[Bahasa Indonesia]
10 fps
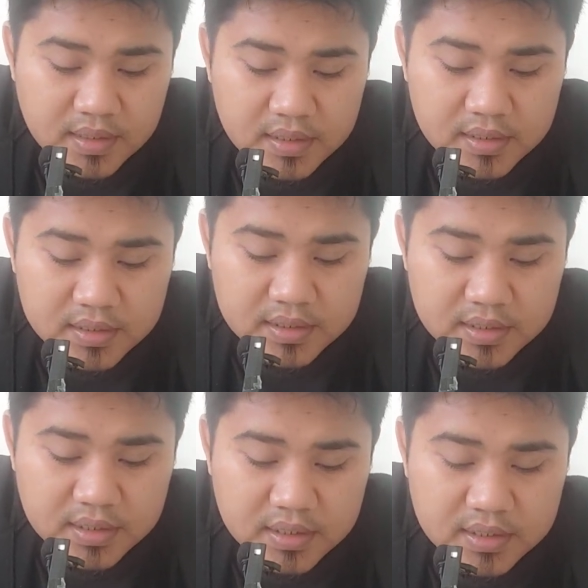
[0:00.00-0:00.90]
ia
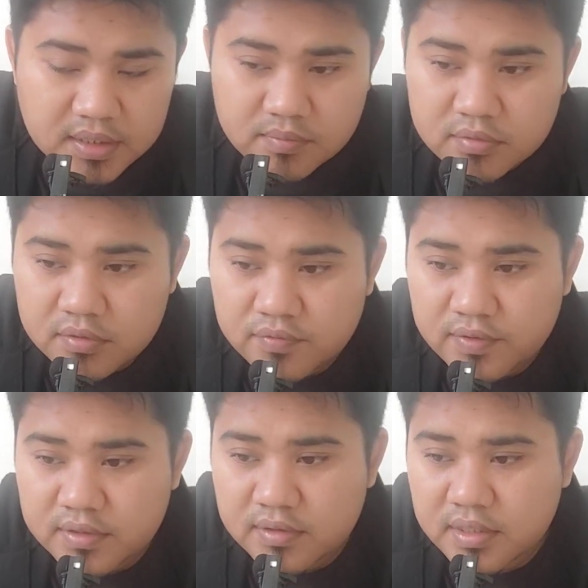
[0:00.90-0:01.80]
tina kitab
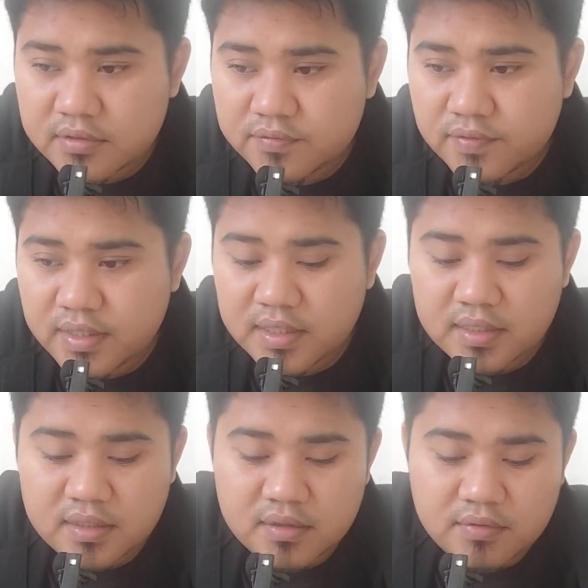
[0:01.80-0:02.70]
Tuhfatul
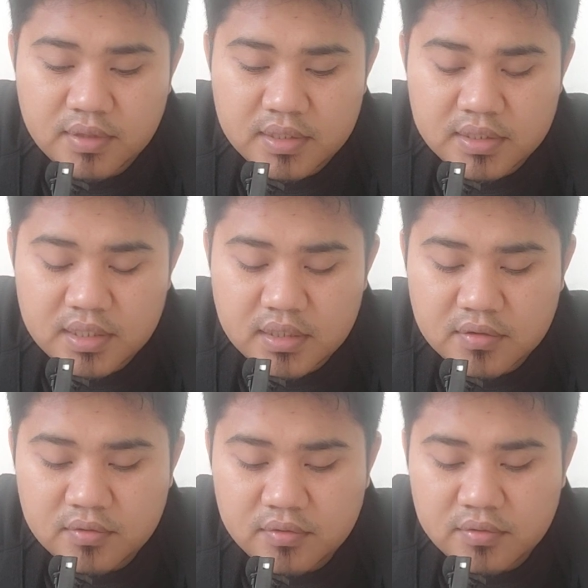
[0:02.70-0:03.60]
Atfal wa
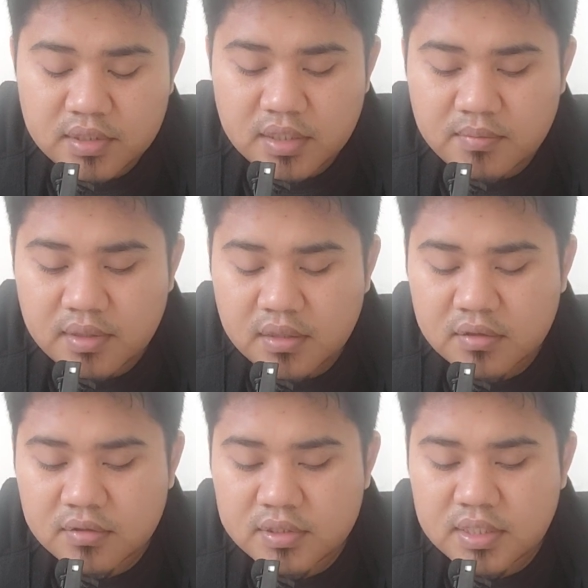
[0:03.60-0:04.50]
iyakuna
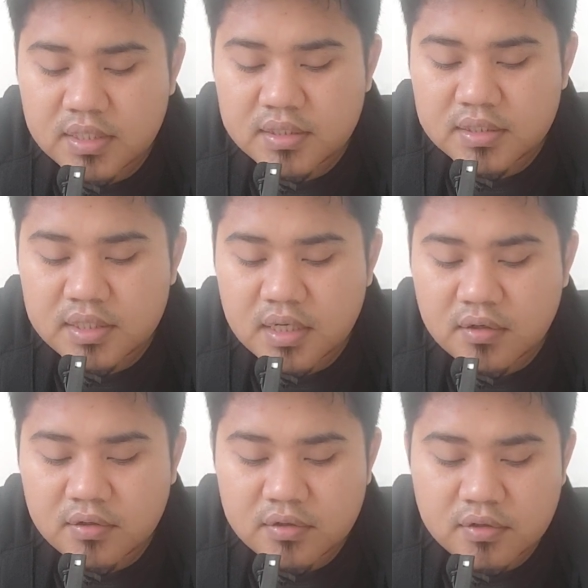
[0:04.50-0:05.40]
makhrajan
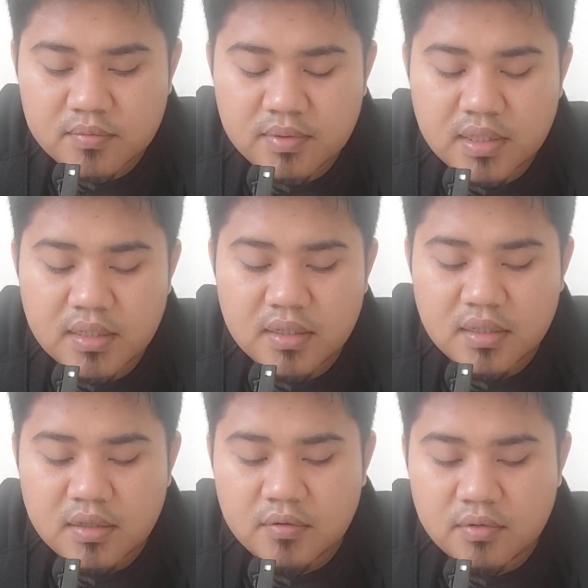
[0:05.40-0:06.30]
taqoroba
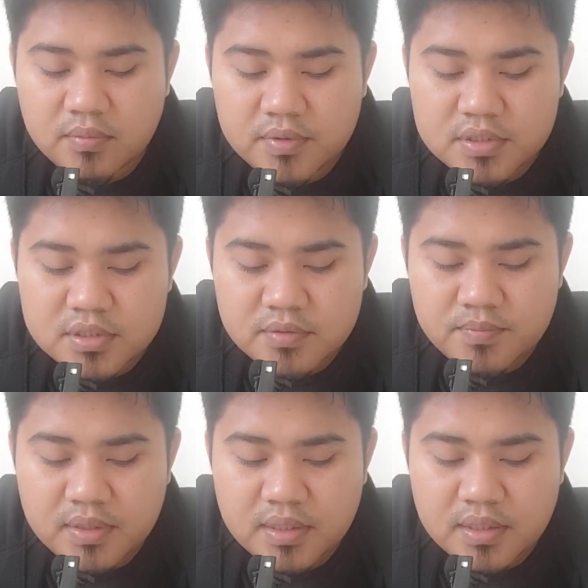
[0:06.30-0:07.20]
wa fi
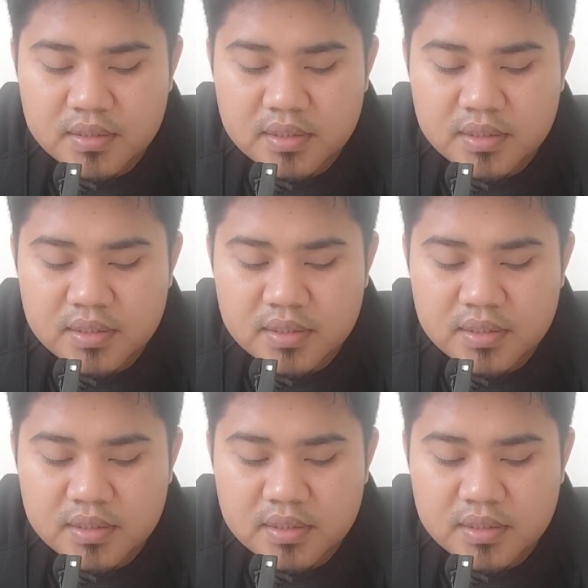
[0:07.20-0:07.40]
talafa